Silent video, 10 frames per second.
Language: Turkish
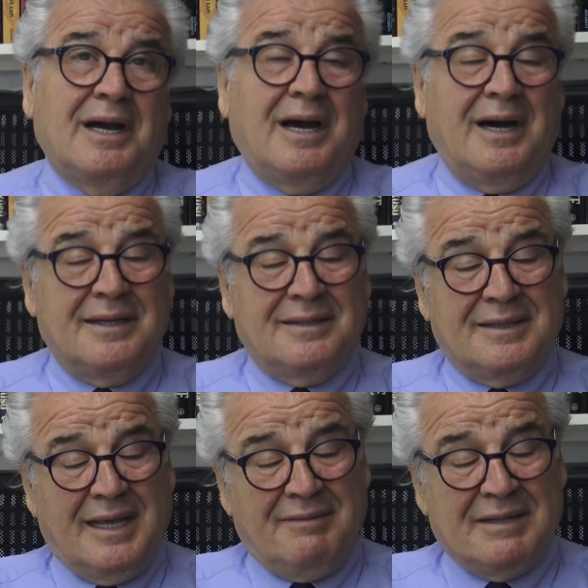Kan,
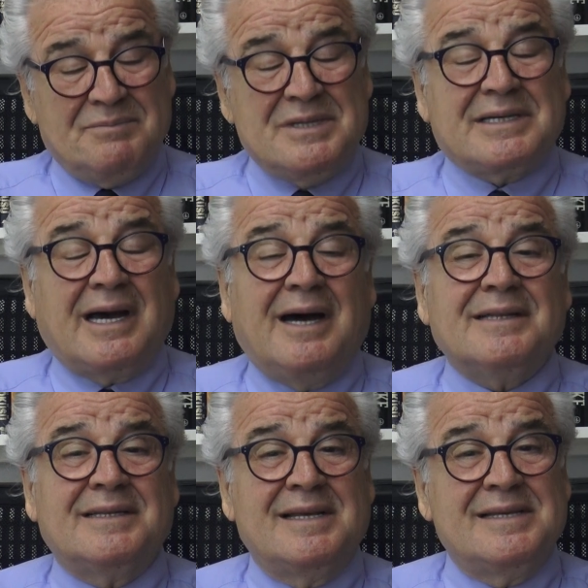evet biz
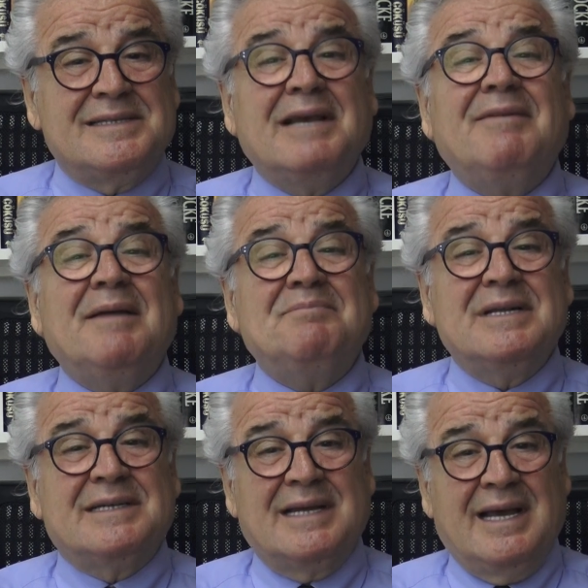kan seven
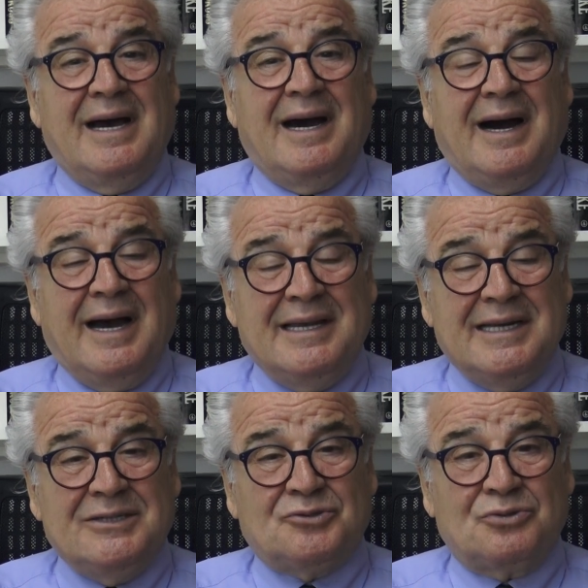bir
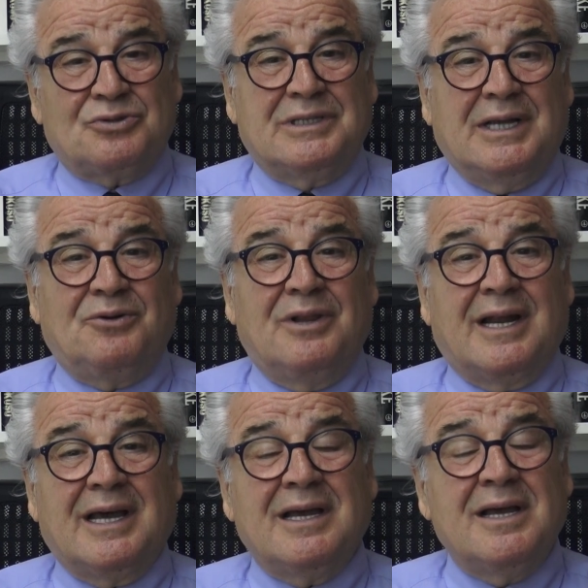ailenin çocukları
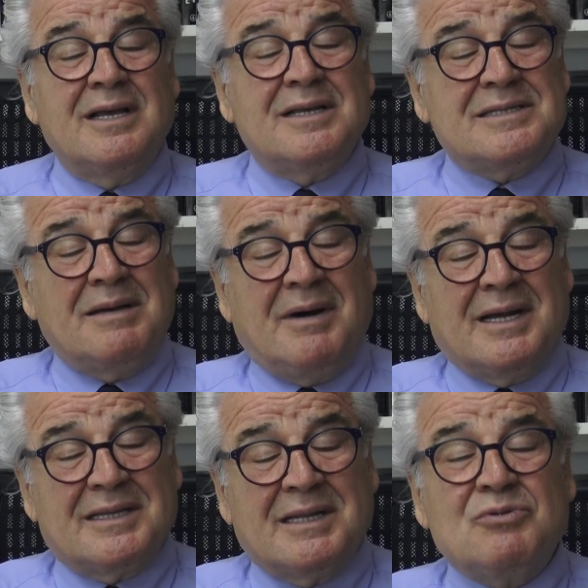olarak
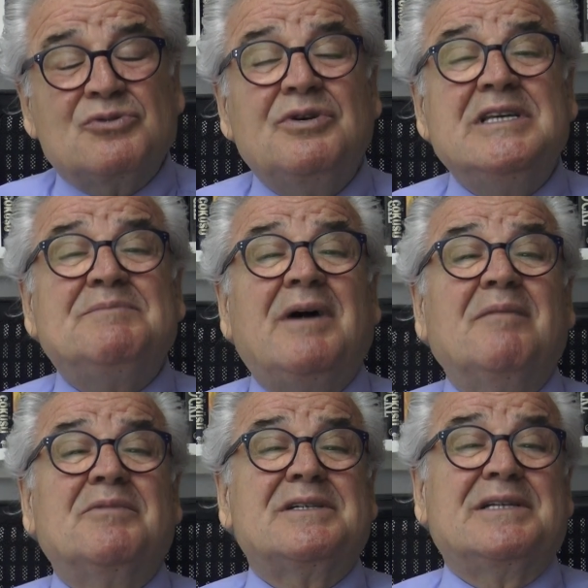zamanında bu soy ismi
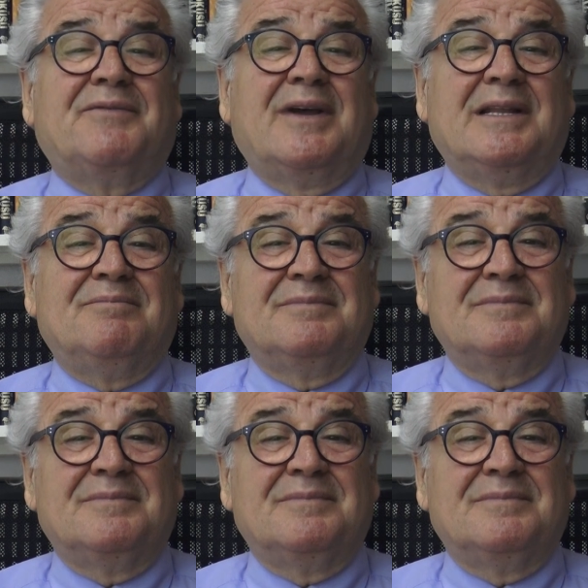almışız efendim.